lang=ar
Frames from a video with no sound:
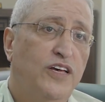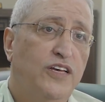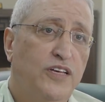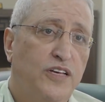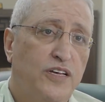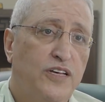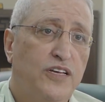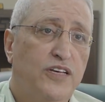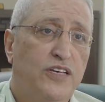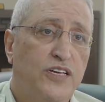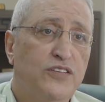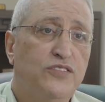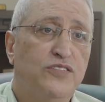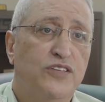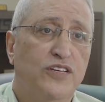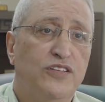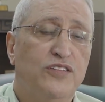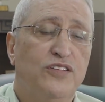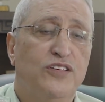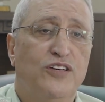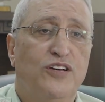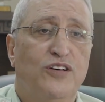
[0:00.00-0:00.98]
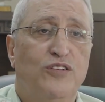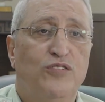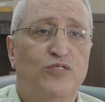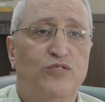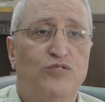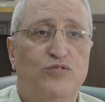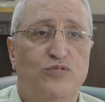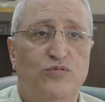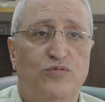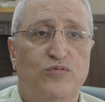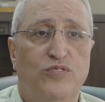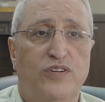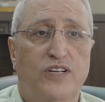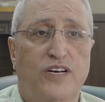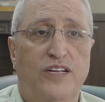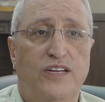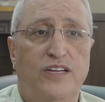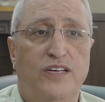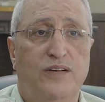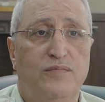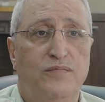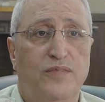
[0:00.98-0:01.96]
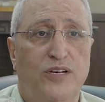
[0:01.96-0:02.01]
يستطيع الحصول
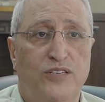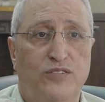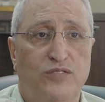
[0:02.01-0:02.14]
على ما